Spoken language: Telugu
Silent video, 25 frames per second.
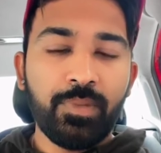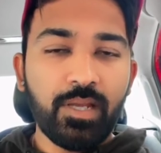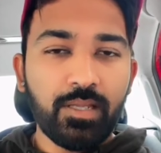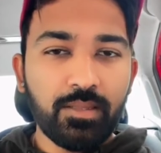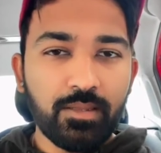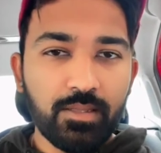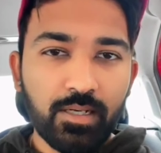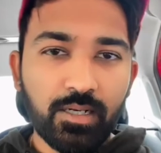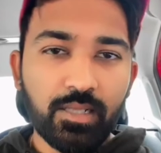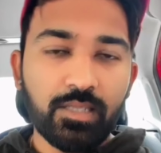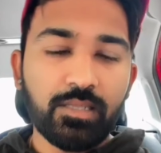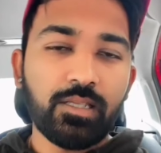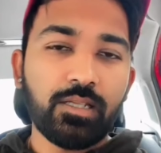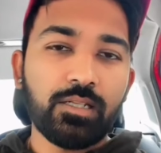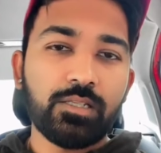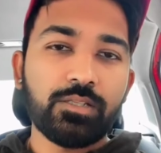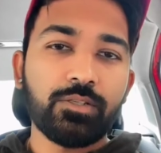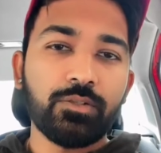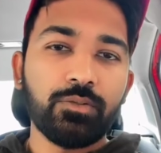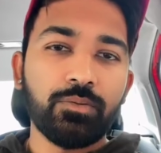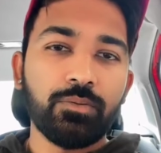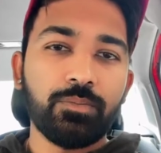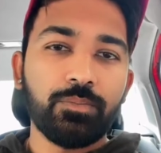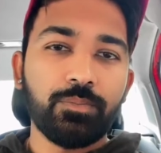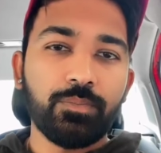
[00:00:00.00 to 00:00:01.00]
మీ అందరికీ
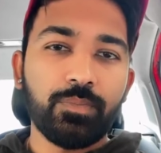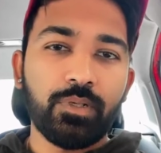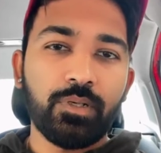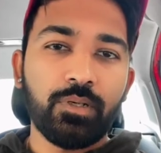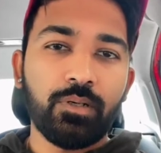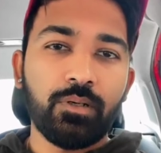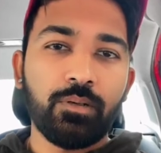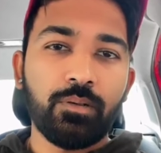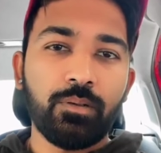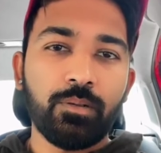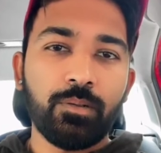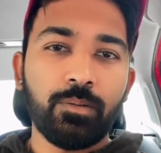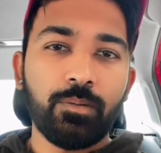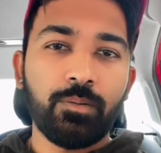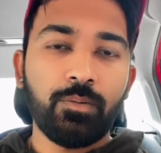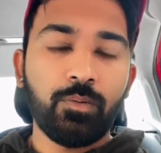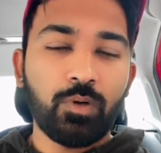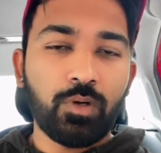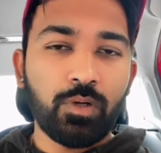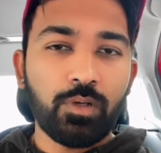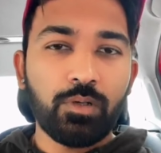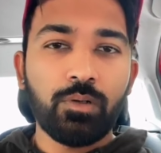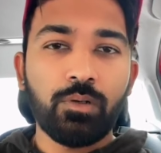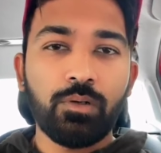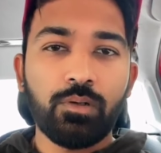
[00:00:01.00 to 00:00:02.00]
తెలుసు uh,
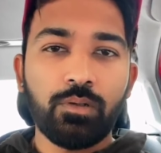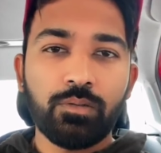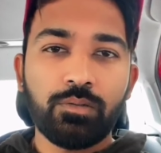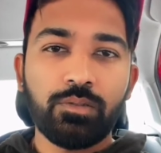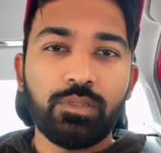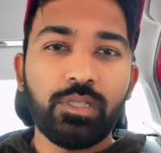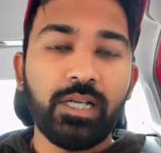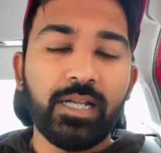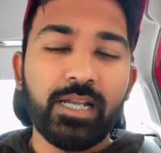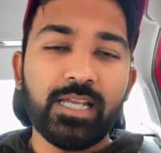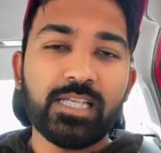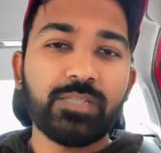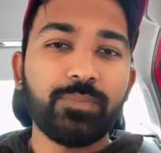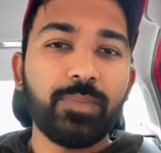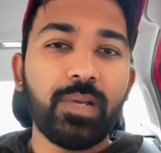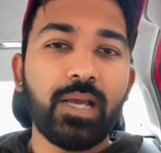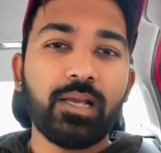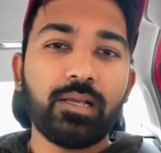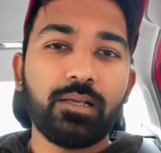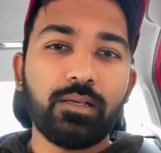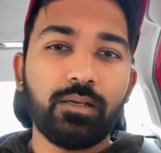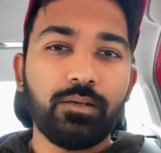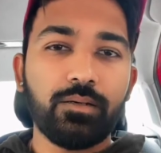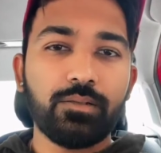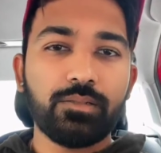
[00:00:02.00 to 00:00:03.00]
ఒక త్రీ డేస్
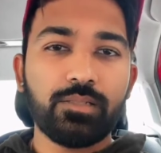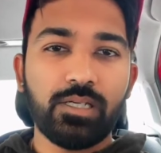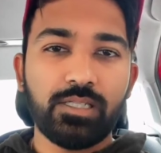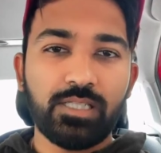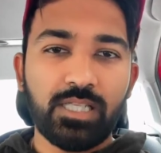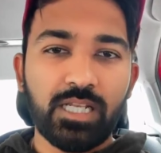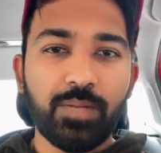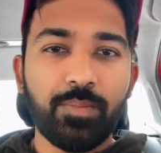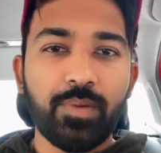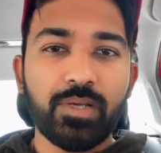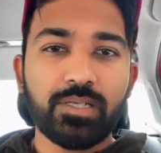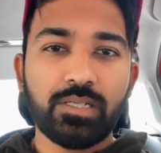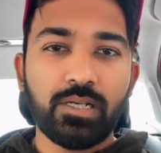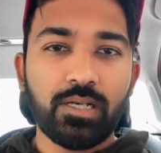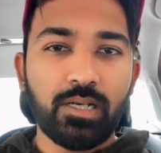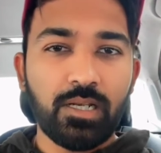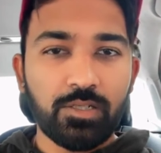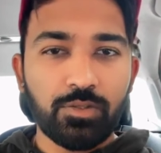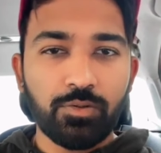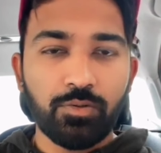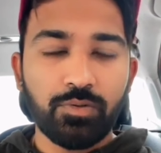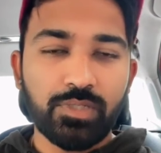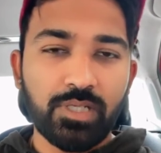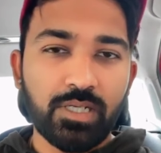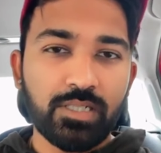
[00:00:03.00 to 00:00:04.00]
బ్యాక్ చైతన్య మాస్టర్
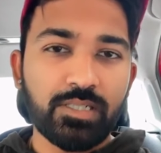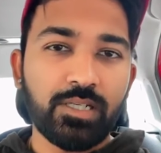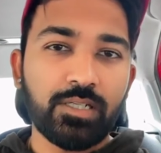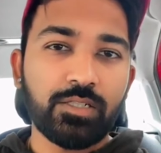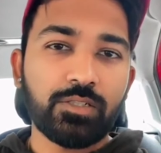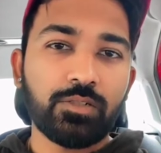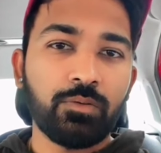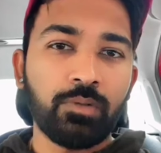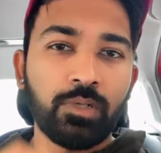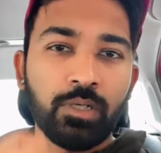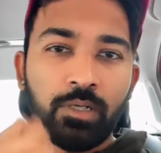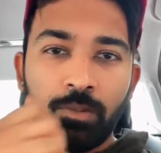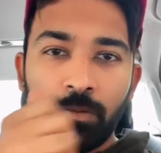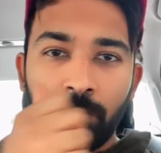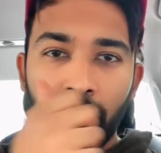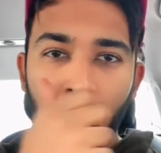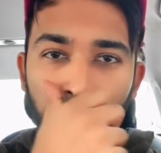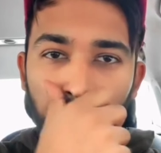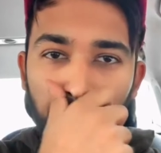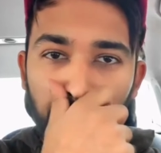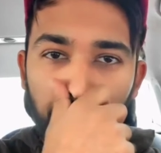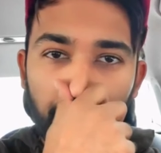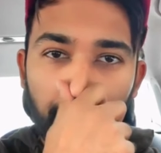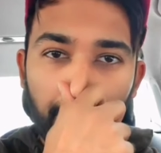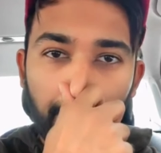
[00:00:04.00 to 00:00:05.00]
ఇలా సూసైడ్ చేసుకున్నాడు
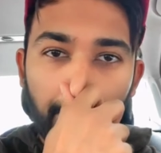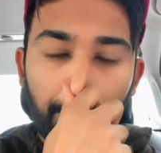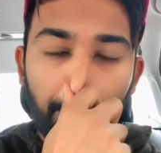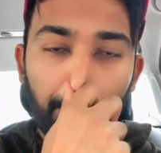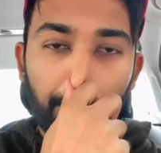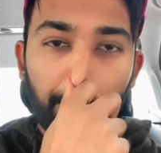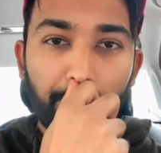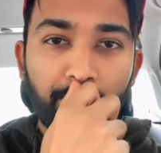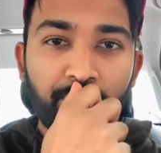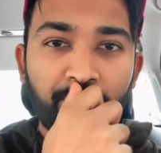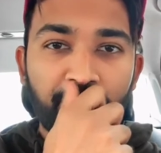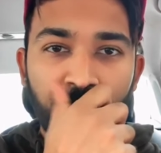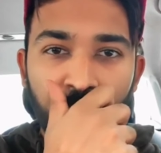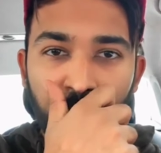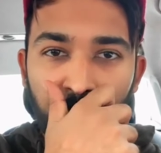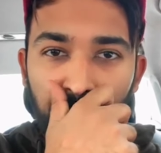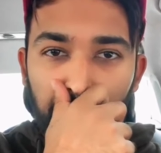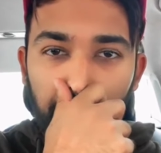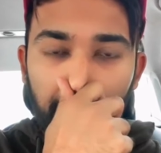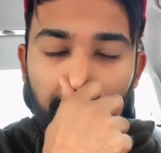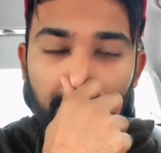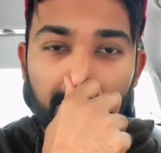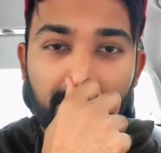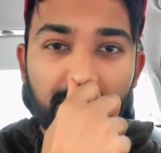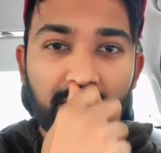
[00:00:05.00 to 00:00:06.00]

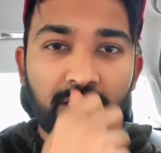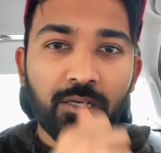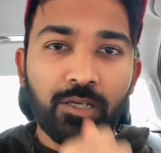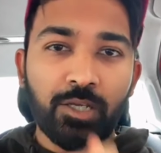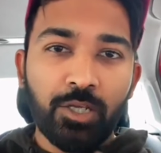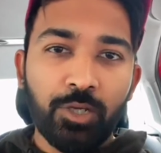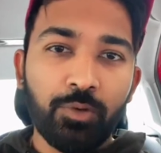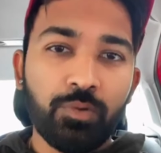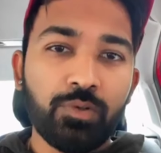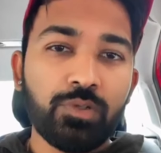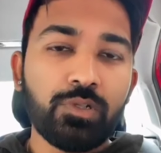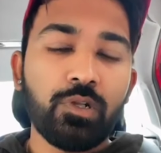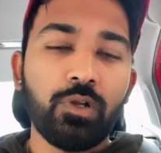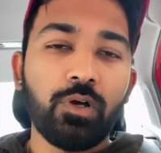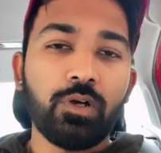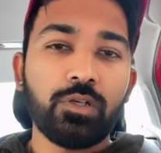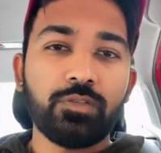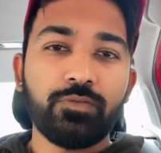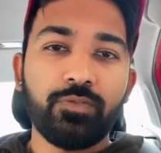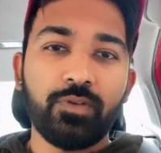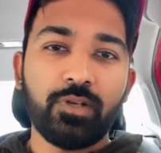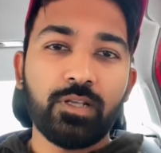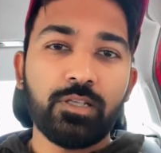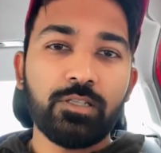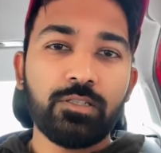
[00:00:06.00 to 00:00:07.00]
ఇట్స్ అ హ్యూజ్
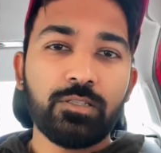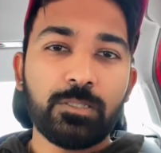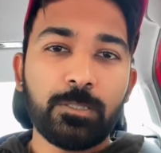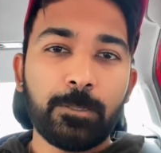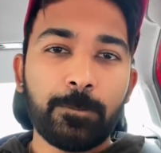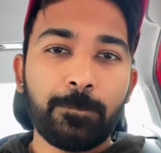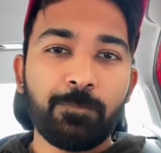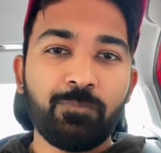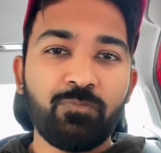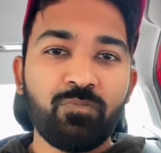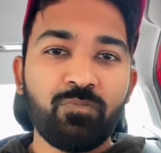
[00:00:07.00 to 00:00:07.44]
లాస్ ఫర్ అస్